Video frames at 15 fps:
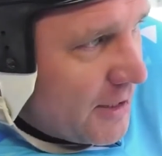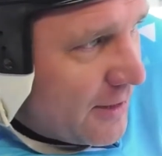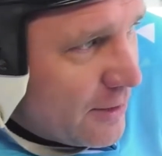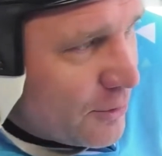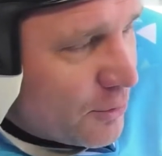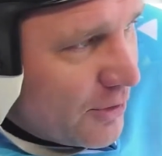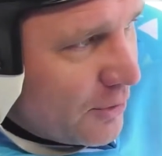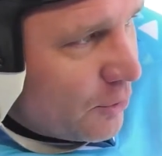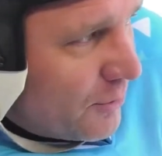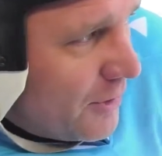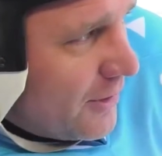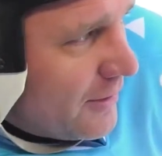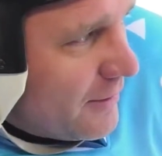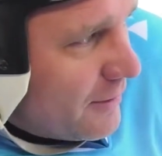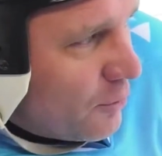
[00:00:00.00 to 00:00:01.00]
приехали сюда и
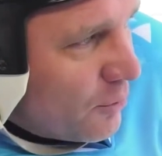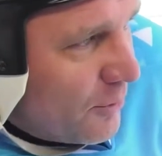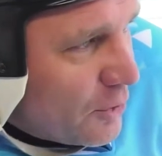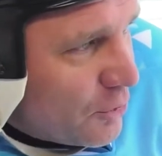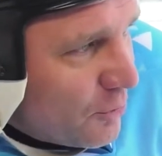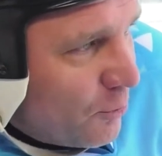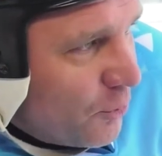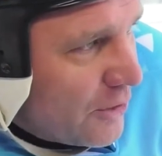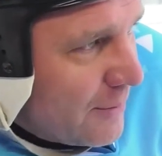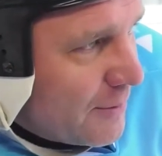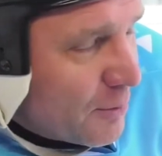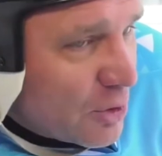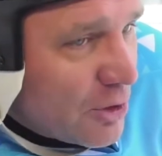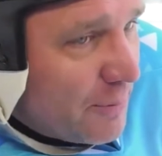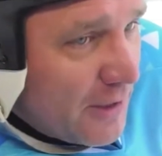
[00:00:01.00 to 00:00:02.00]
думали, думали, что будет нам
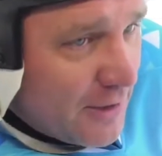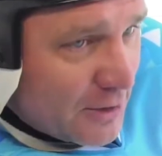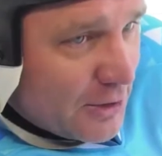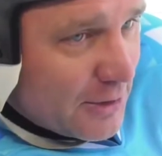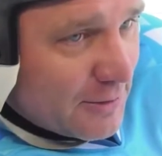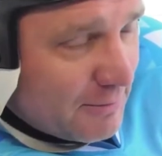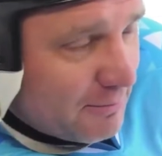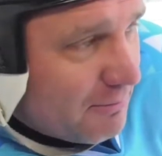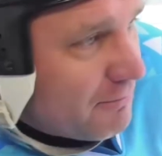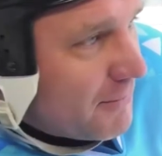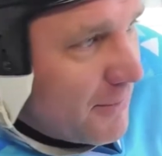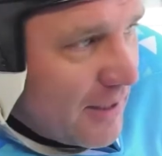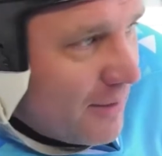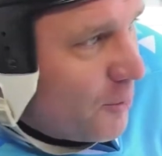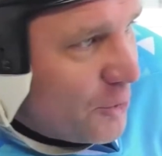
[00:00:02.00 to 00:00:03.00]
немножко полегче.
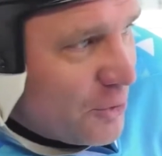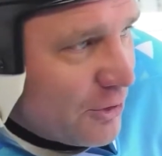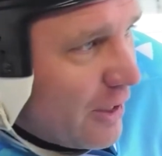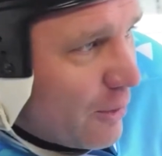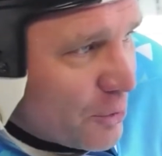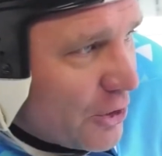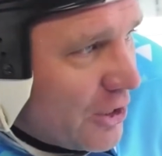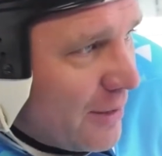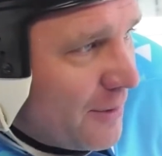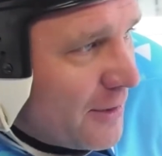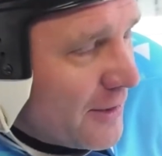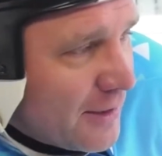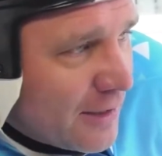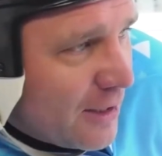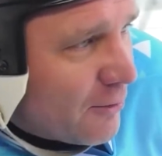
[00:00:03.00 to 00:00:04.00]
А, очень хорошая
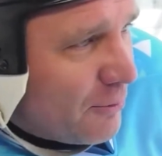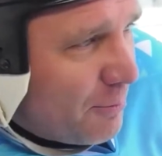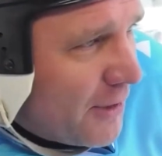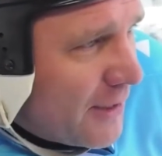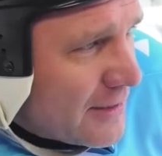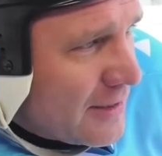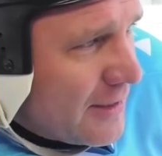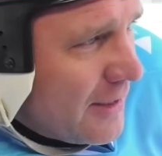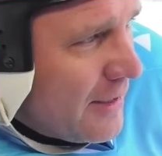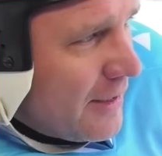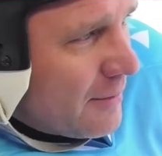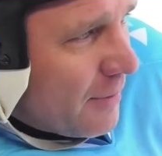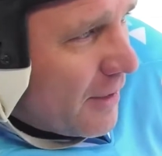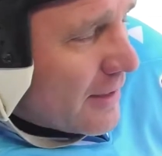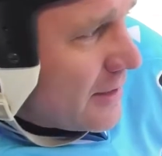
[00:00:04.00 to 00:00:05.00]
команда, играют в пас,
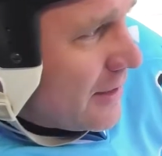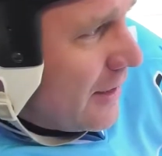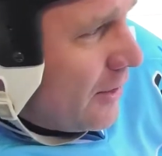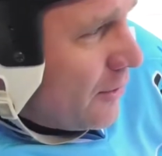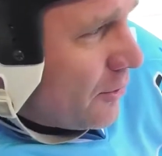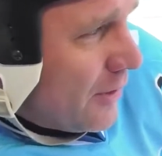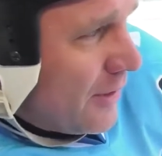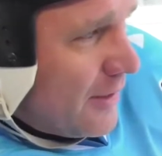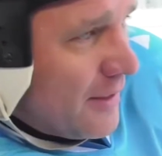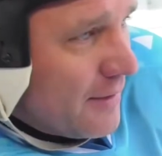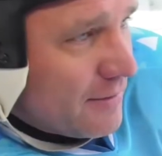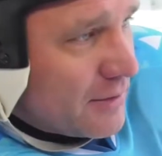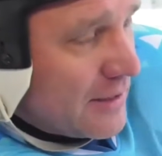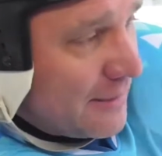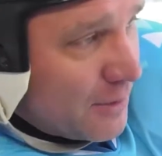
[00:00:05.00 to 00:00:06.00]
бросают.
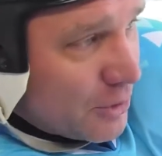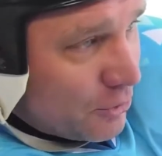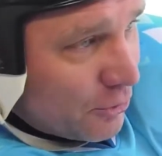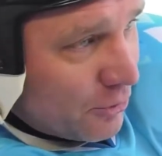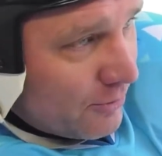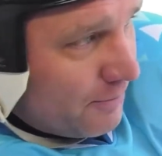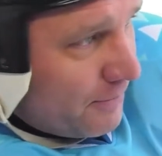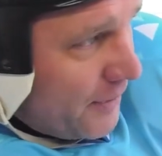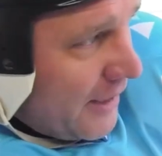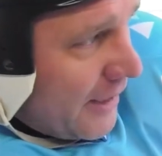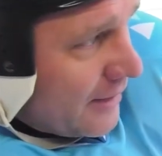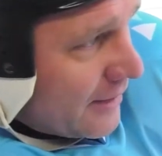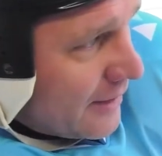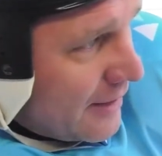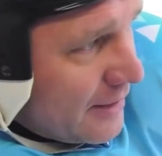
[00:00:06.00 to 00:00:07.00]
Самое, что
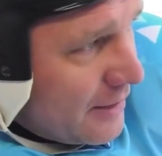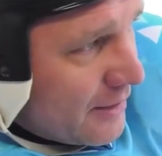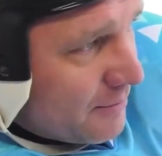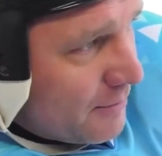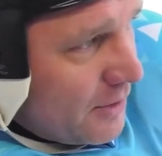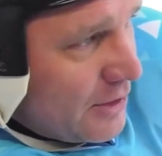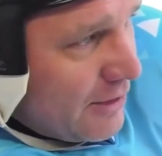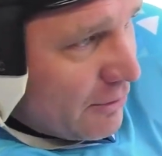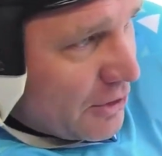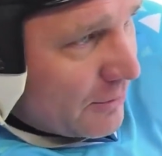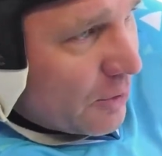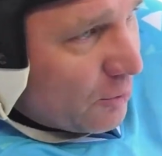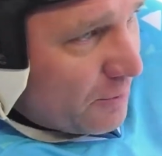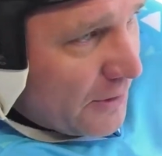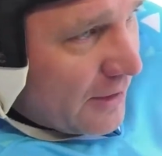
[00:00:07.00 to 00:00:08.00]
приятное, они и
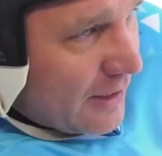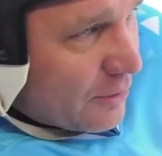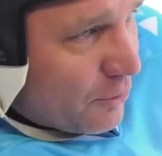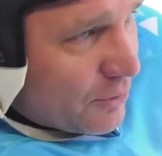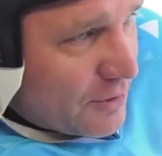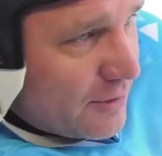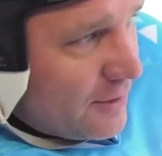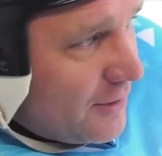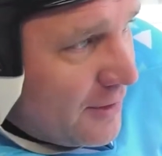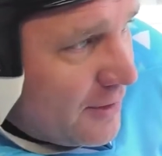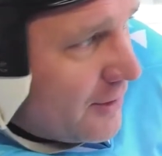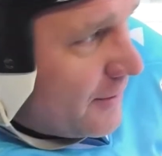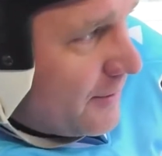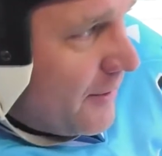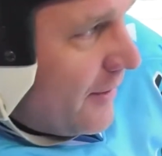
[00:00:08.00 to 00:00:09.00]
девочкам дают поиграть, то есть
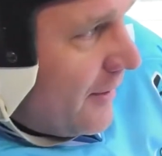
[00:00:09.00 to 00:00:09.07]
не,